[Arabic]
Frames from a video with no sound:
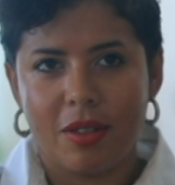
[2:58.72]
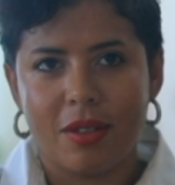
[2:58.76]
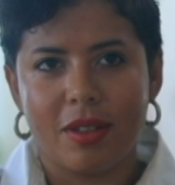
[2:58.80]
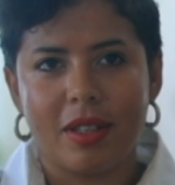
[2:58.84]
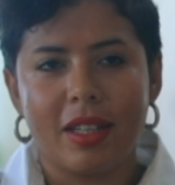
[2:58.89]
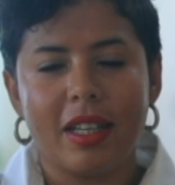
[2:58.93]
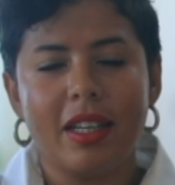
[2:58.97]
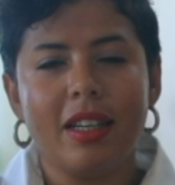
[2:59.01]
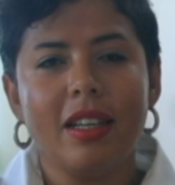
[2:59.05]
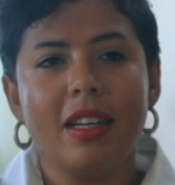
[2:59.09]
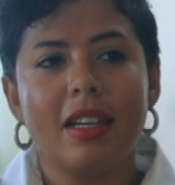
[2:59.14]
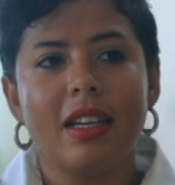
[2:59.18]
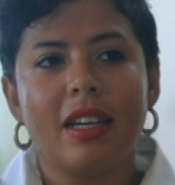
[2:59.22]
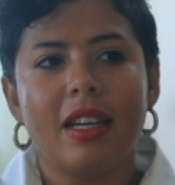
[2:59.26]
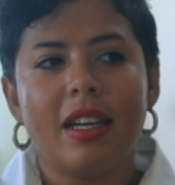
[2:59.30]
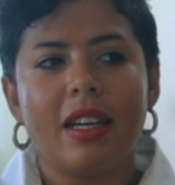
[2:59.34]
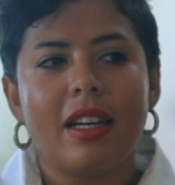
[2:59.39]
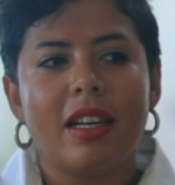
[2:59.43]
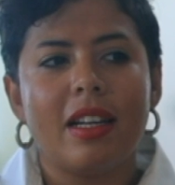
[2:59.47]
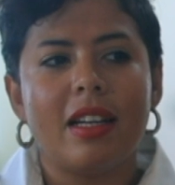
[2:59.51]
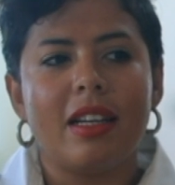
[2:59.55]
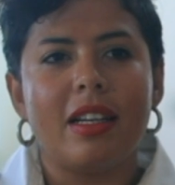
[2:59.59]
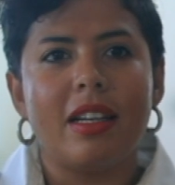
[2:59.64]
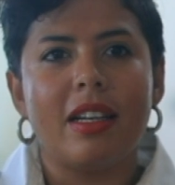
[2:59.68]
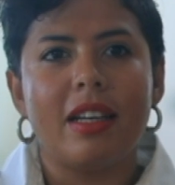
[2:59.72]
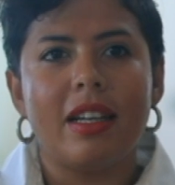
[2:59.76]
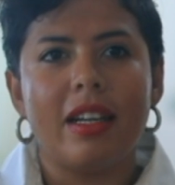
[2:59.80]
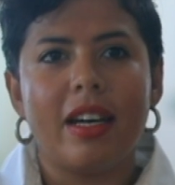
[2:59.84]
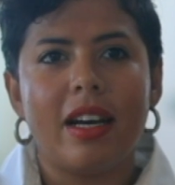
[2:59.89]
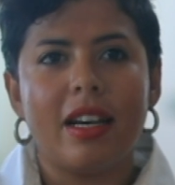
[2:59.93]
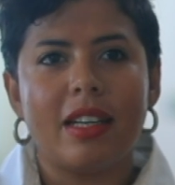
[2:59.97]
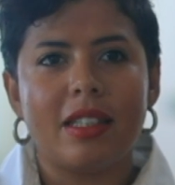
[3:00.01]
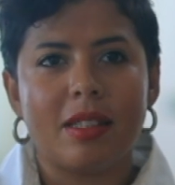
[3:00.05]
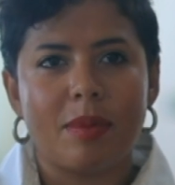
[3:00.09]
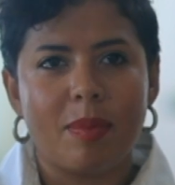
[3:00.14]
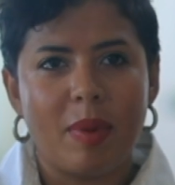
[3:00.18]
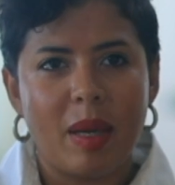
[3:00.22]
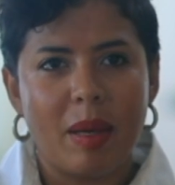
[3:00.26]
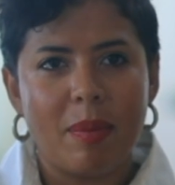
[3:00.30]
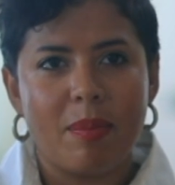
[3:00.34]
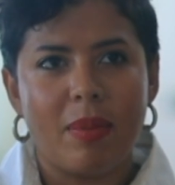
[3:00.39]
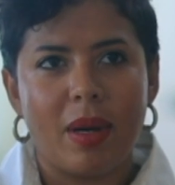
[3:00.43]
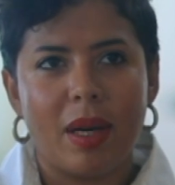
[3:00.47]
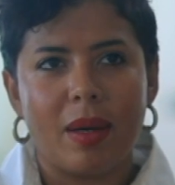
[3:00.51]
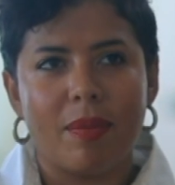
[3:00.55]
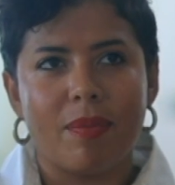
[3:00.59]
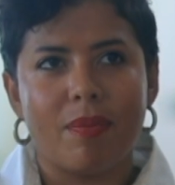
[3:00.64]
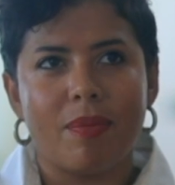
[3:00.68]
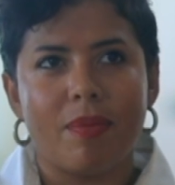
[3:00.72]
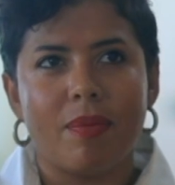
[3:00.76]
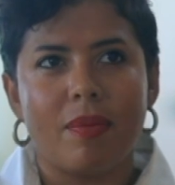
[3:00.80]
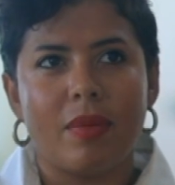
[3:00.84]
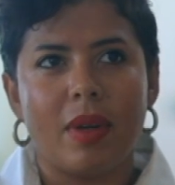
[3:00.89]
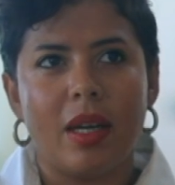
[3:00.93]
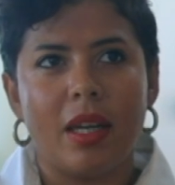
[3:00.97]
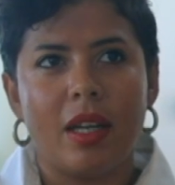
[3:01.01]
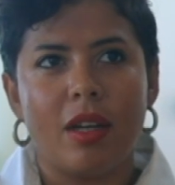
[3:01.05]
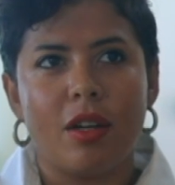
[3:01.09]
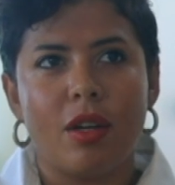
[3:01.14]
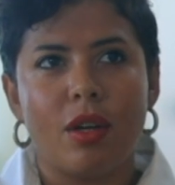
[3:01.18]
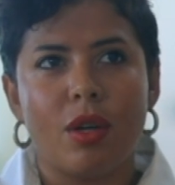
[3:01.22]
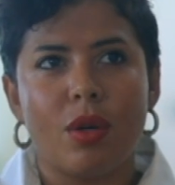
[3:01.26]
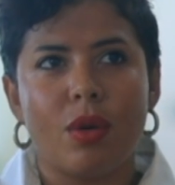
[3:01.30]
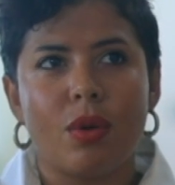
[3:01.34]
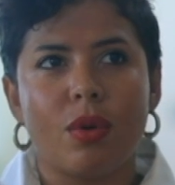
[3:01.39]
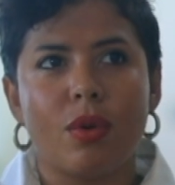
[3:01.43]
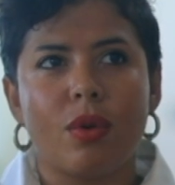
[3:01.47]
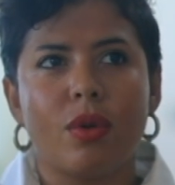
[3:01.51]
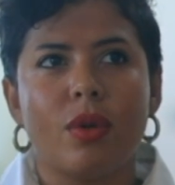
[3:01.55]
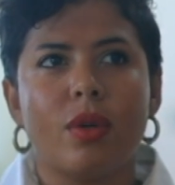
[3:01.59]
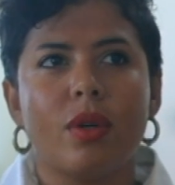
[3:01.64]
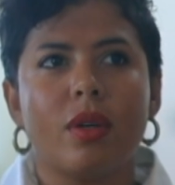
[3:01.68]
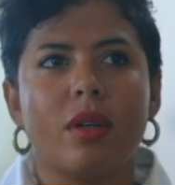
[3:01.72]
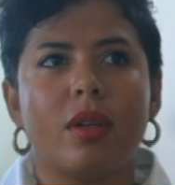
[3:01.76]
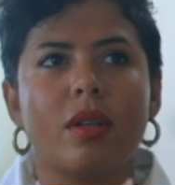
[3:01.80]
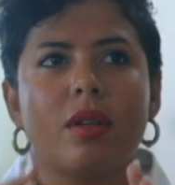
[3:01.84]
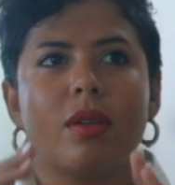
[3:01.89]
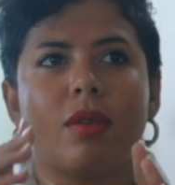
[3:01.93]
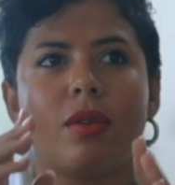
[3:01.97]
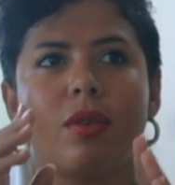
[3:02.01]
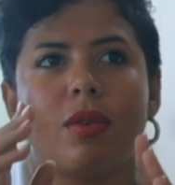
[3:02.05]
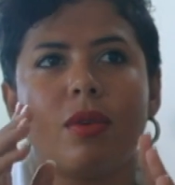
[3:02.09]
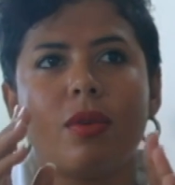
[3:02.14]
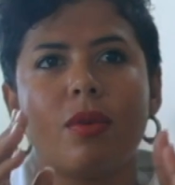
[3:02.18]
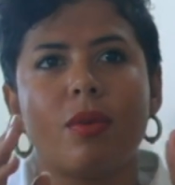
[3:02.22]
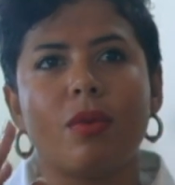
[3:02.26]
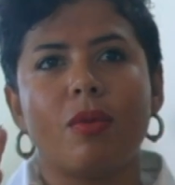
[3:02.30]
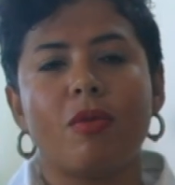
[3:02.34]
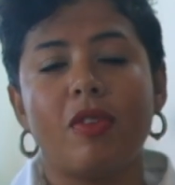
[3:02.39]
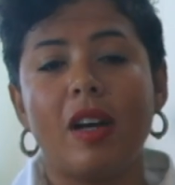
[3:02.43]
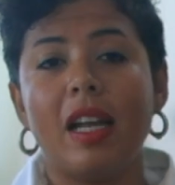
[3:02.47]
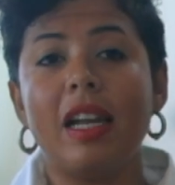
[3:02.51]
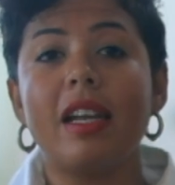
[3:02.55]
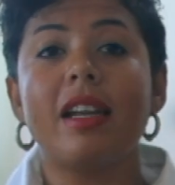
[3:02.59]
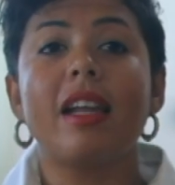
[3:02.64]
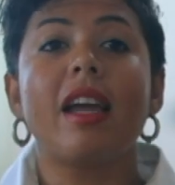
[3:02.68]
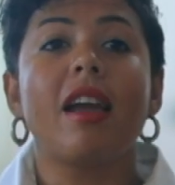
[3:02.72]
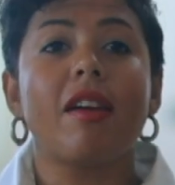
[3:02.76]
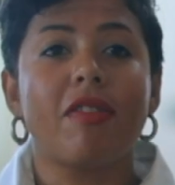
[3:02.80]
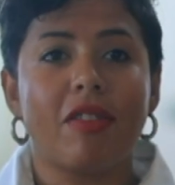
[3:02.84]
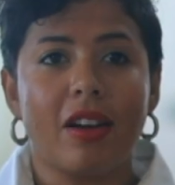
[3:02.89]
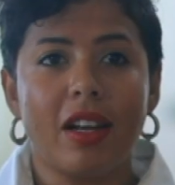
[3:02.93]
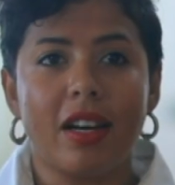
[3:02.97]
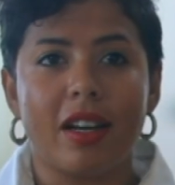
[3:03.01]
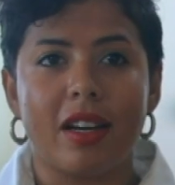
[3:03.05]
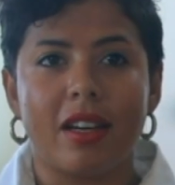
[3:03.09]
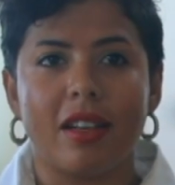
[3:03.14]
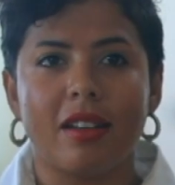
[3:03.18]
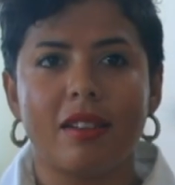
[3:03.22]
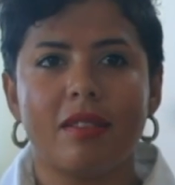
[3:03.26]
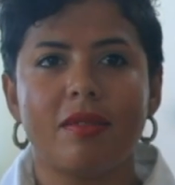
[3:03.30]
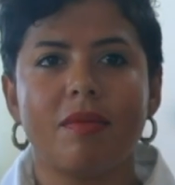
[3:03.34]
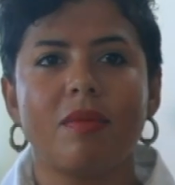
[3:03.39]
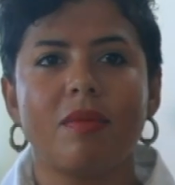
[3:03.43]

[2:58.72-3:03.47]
اوكي لاسباب بقى انه وفعلا هي فرق